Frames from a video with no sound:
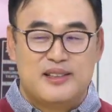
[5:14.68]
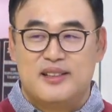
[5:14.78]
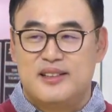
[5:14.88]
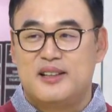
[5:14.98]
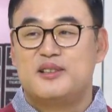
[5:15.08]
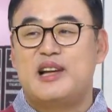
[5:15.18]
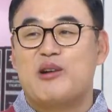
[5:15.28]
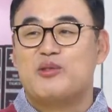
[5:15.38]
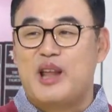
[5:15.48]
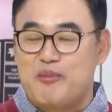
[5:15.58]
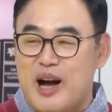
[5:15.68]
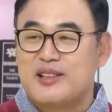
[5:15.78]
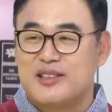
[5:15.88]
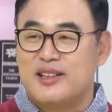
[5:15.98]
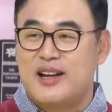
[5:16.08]
이제는 자궁
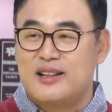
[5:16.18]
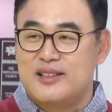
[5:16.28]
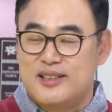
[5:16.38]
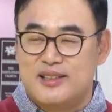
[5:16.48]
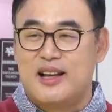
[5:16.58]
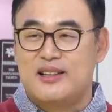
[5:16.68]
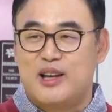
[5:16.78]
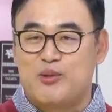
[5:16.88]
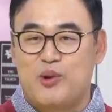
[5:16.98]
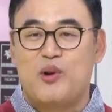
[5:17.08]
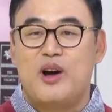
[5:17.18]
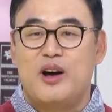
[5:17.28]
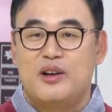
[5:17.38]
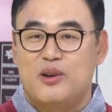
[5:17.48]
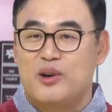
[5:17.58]
내막증이라는 진단이 됐고
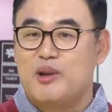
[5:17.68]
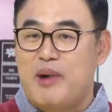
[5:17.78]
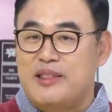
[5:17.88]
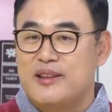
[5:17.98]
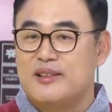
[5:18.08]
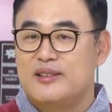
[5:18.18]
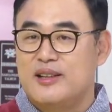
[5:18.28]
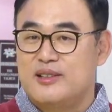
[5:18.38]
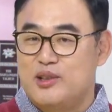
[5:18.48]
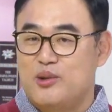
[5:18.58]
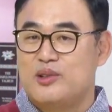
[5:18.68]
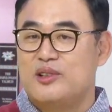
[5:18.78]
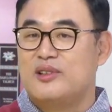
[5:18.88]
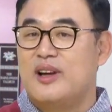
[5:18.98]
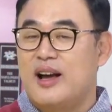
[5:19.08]
여기 맞는 이제
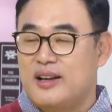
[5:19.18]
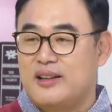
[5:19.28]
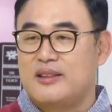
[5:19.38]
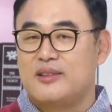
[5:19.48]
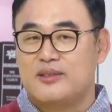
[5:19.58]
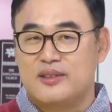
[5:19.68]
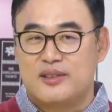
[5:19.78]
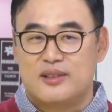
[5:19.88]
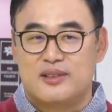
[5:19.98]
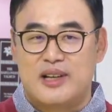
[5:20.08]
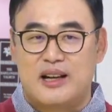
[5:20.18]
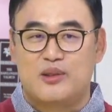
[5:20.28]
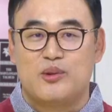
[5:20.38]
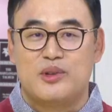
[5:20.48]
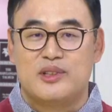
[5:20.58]
치료를 하게 됐던 그런
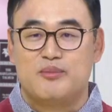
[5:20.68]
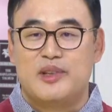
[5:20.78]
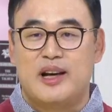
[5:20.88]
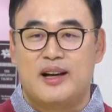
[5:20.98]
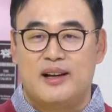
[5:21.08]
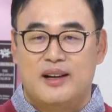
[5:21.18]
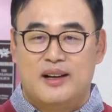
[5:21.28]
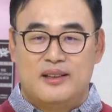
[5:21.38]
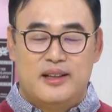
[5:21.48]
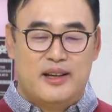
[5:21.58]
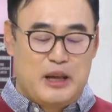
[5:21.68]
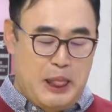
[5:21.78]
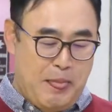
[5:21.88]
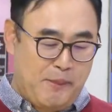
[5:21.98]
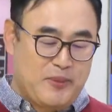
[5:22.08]
사례도 있습니다.
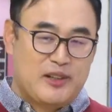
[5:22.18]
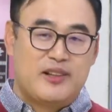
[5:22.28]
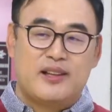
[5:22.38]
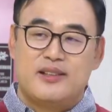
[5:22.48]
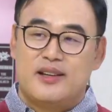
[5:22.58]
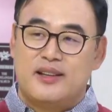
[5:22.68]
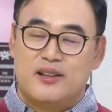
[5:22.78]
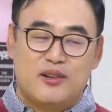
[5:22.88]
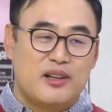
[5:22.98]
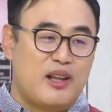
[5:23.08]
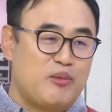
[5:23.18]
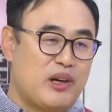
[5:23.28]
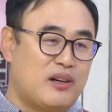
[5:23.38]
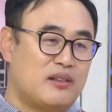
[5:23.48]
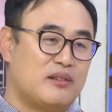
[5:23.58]
네. 그런데 이제 이렇게
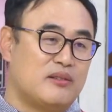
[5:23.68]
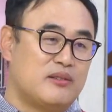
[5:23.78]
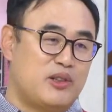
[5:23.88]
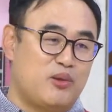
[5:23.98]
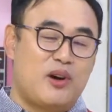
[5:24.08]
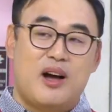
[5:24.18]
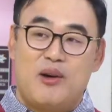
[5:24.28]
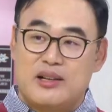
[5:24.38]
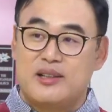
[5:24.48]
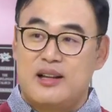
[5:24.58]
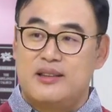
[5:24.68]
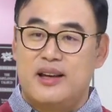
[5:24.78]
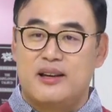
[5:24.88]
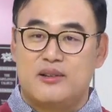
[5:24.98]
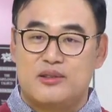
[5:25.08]
되면 치료가
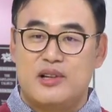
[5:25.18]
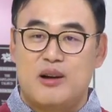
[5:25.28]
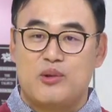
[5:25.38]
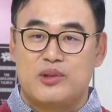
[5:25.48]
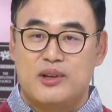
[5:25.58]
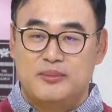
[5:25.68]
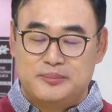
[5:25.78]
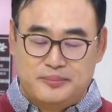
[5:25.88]
확실한데 그렇지 않고서